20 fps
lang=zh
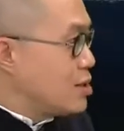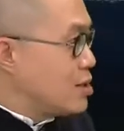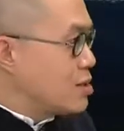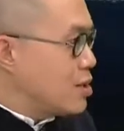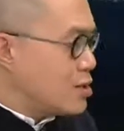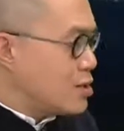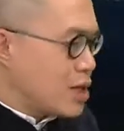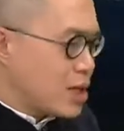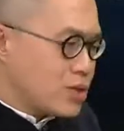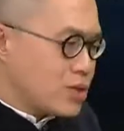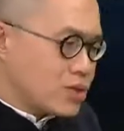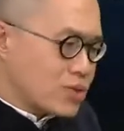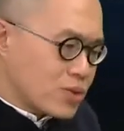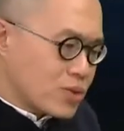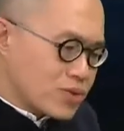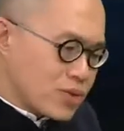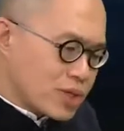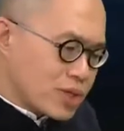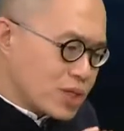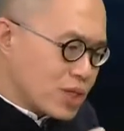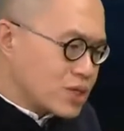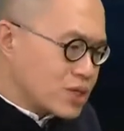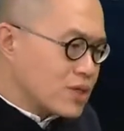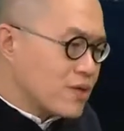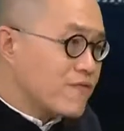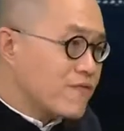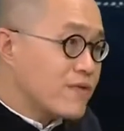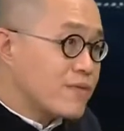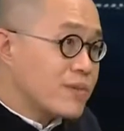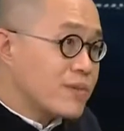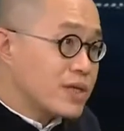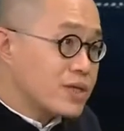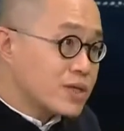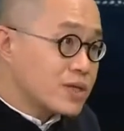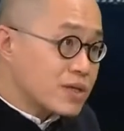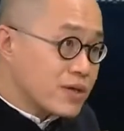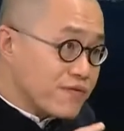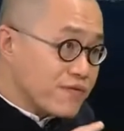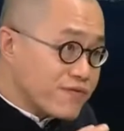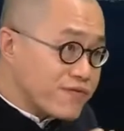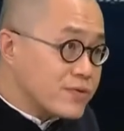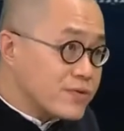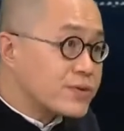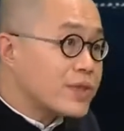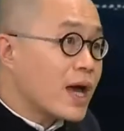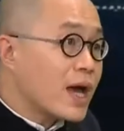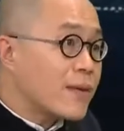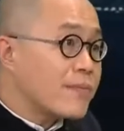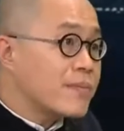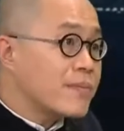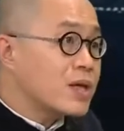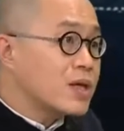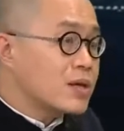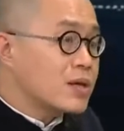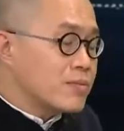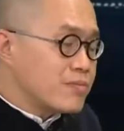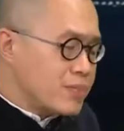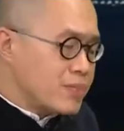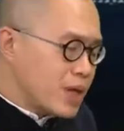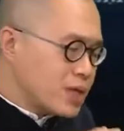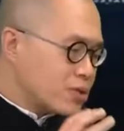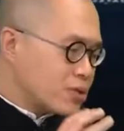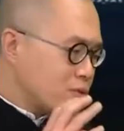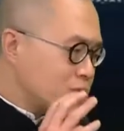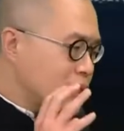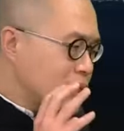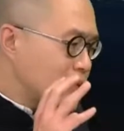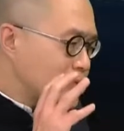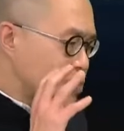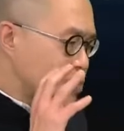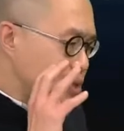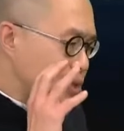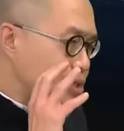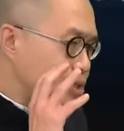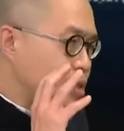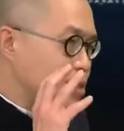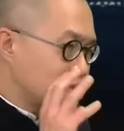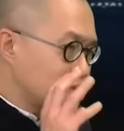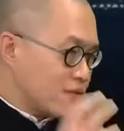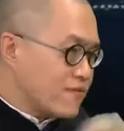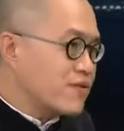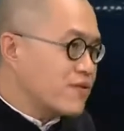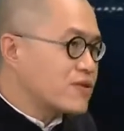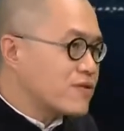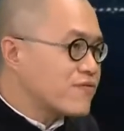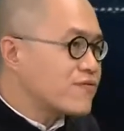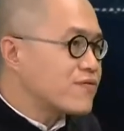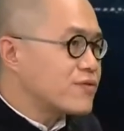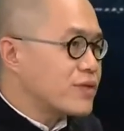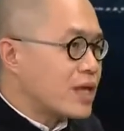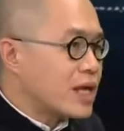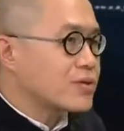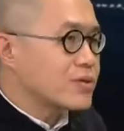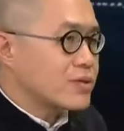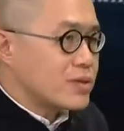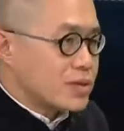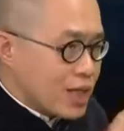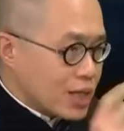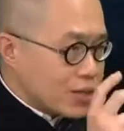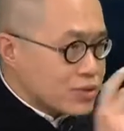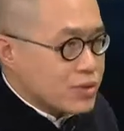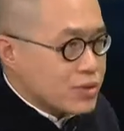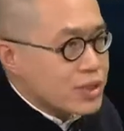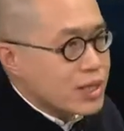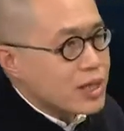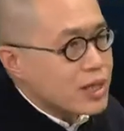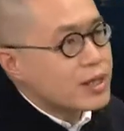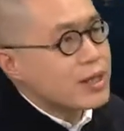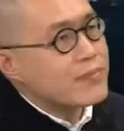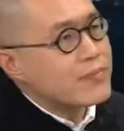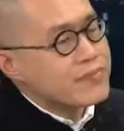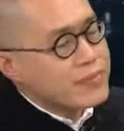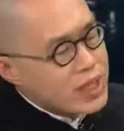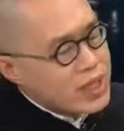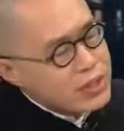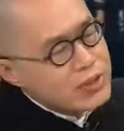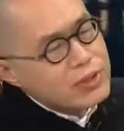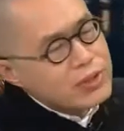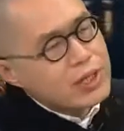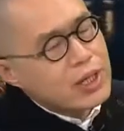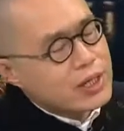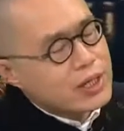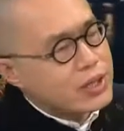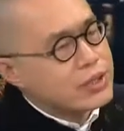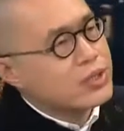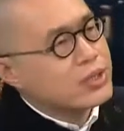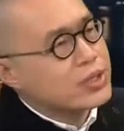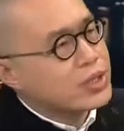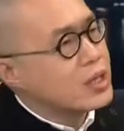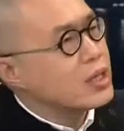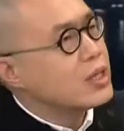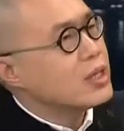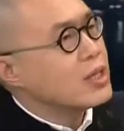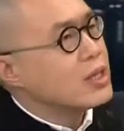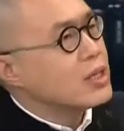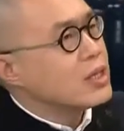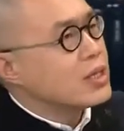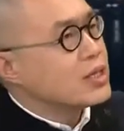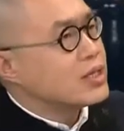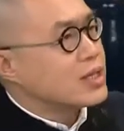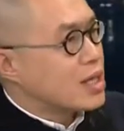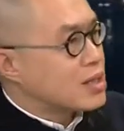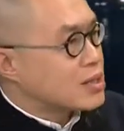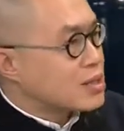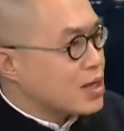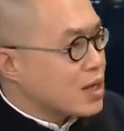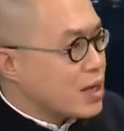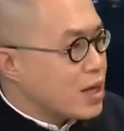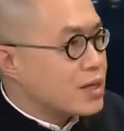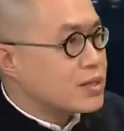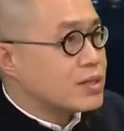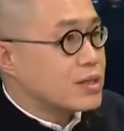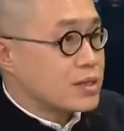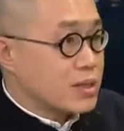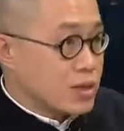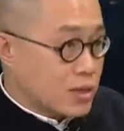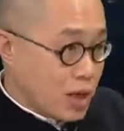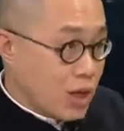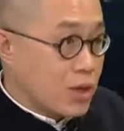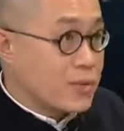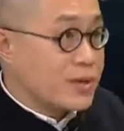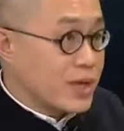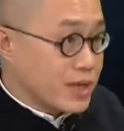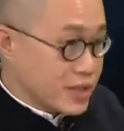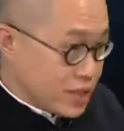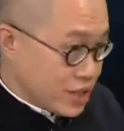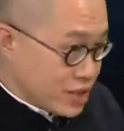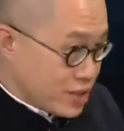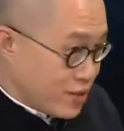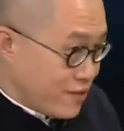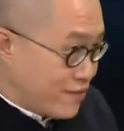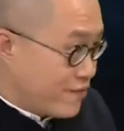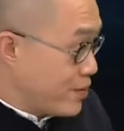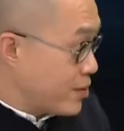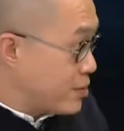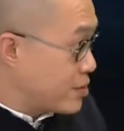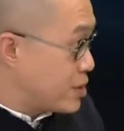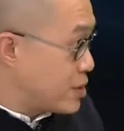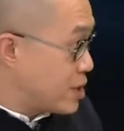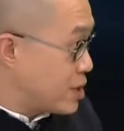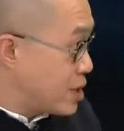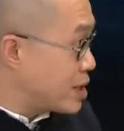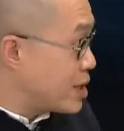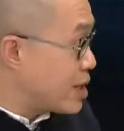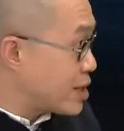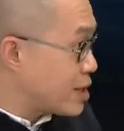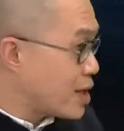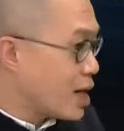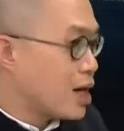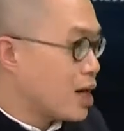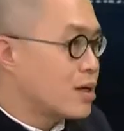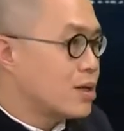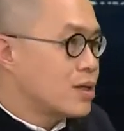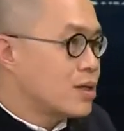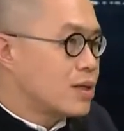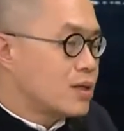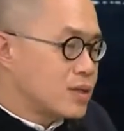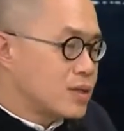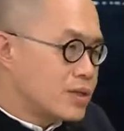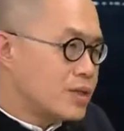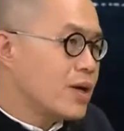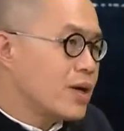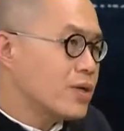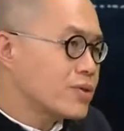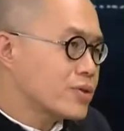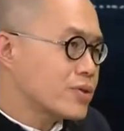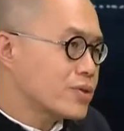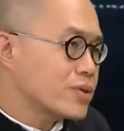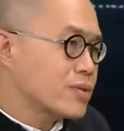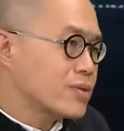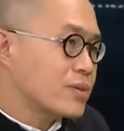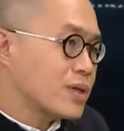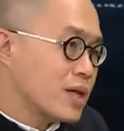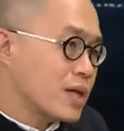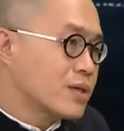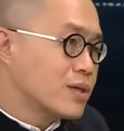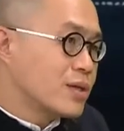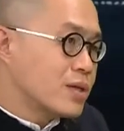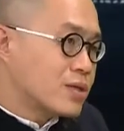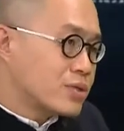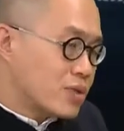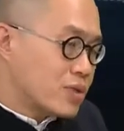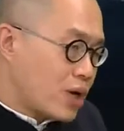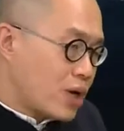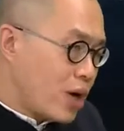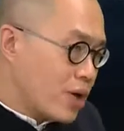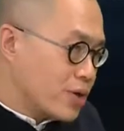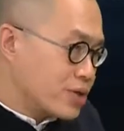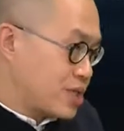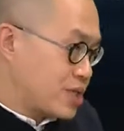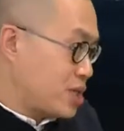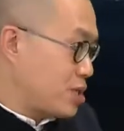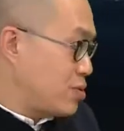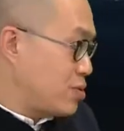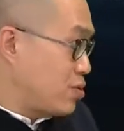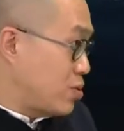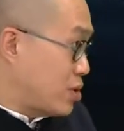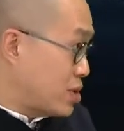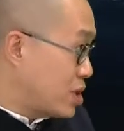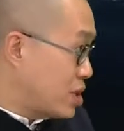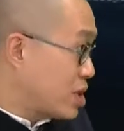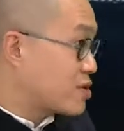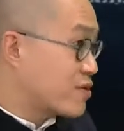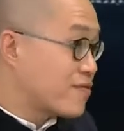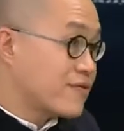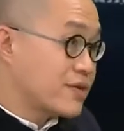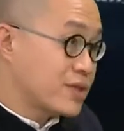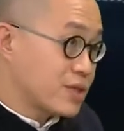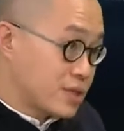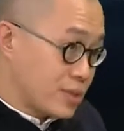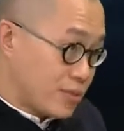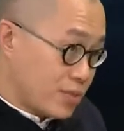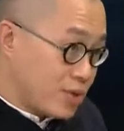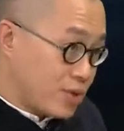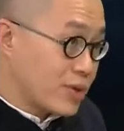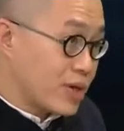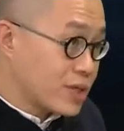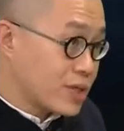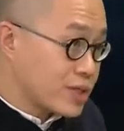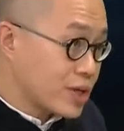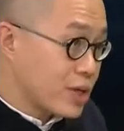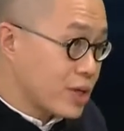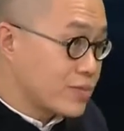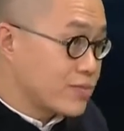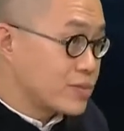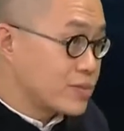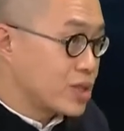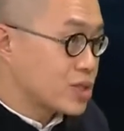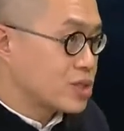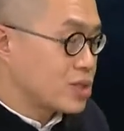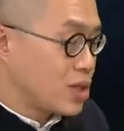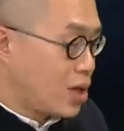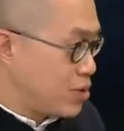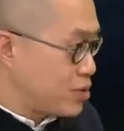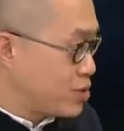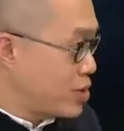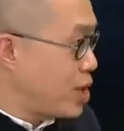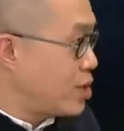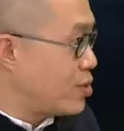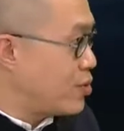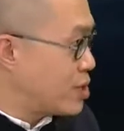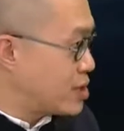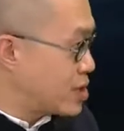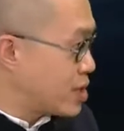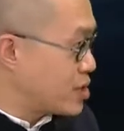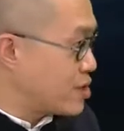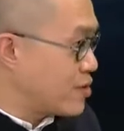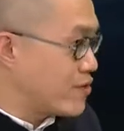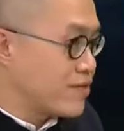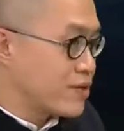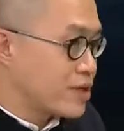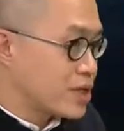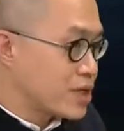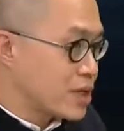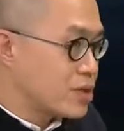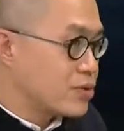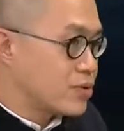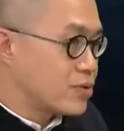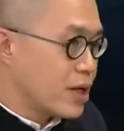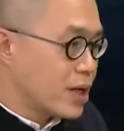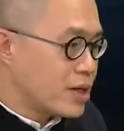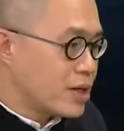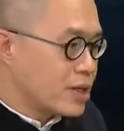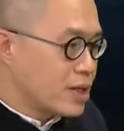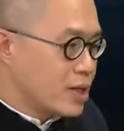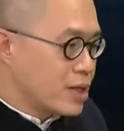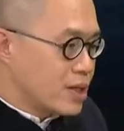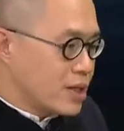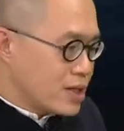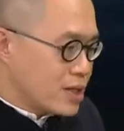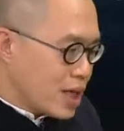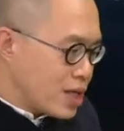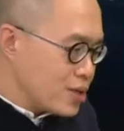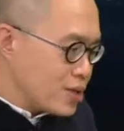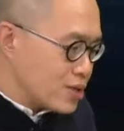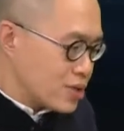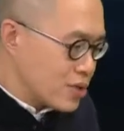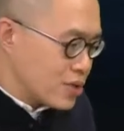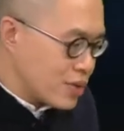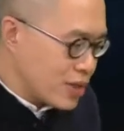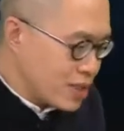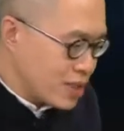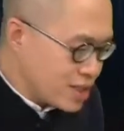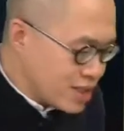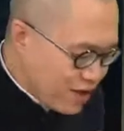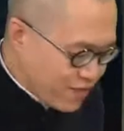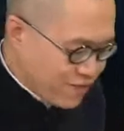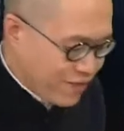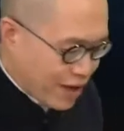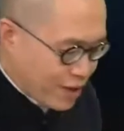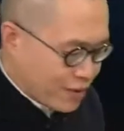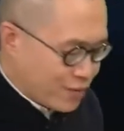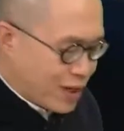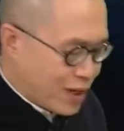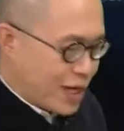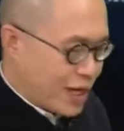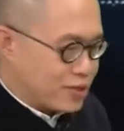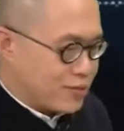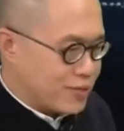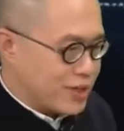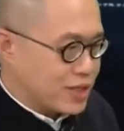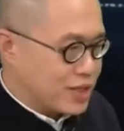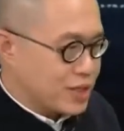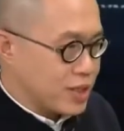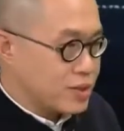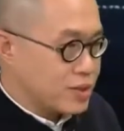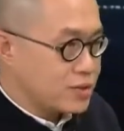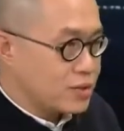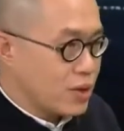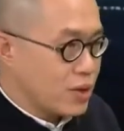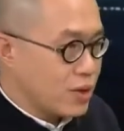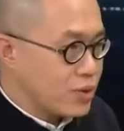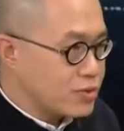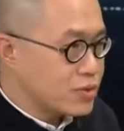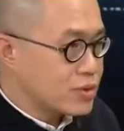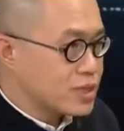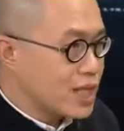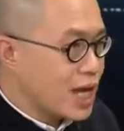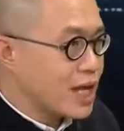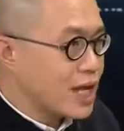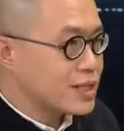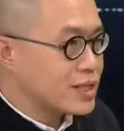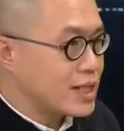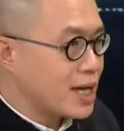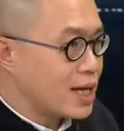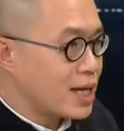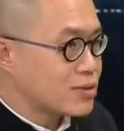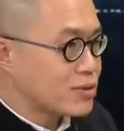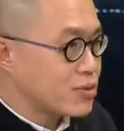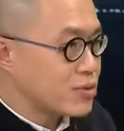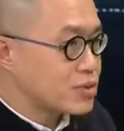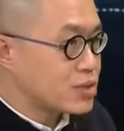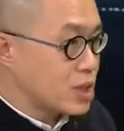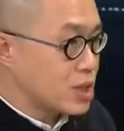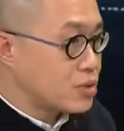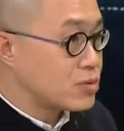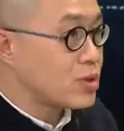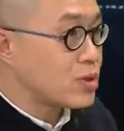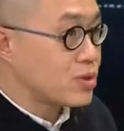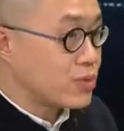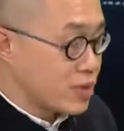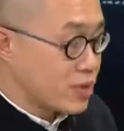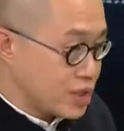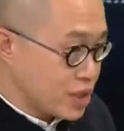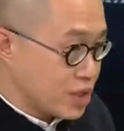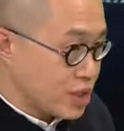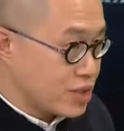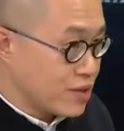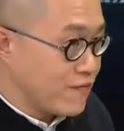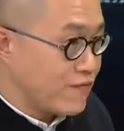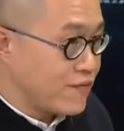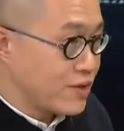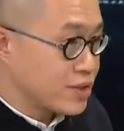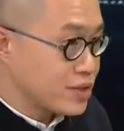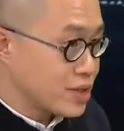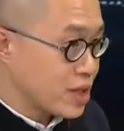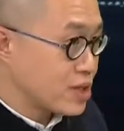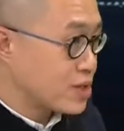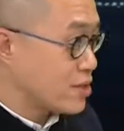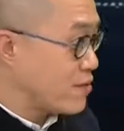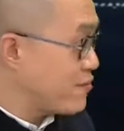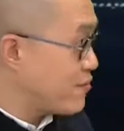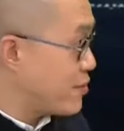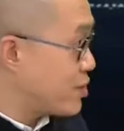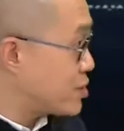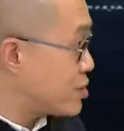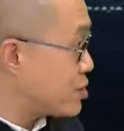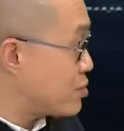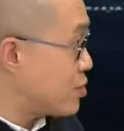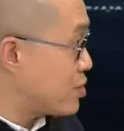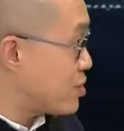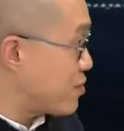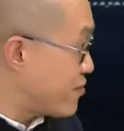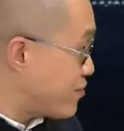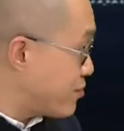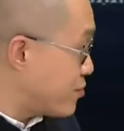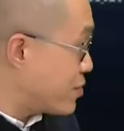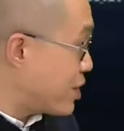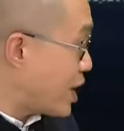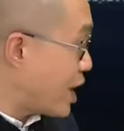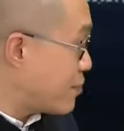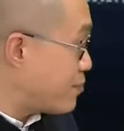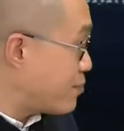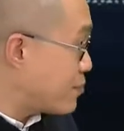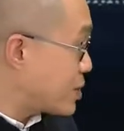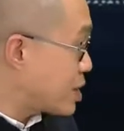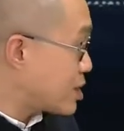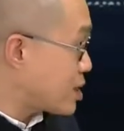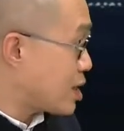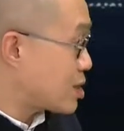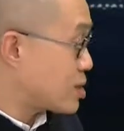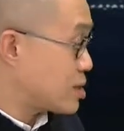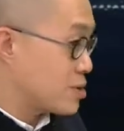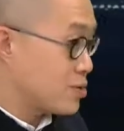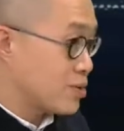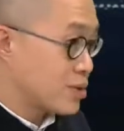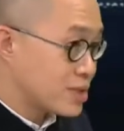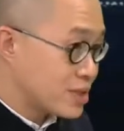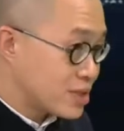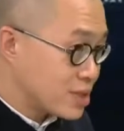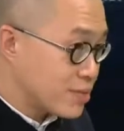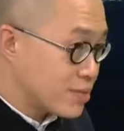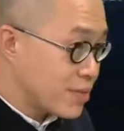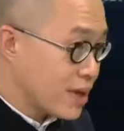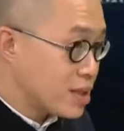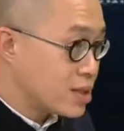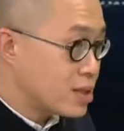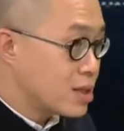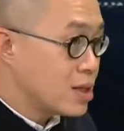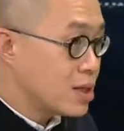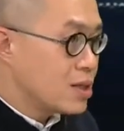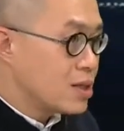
然后他就总觉得这个身份变成是个负担，变通常觉得自己身份是负担就有两种可能：第一种可能就是想彻底的告别这个身份，割裂它；第二种是怎么样？就好奇我这个身份是怎么回事，要找到我这个身份的根源。他有时候会一下反过来就变成，由于大家都针对我这个身份，这个身份是我的负担，它使我自卑。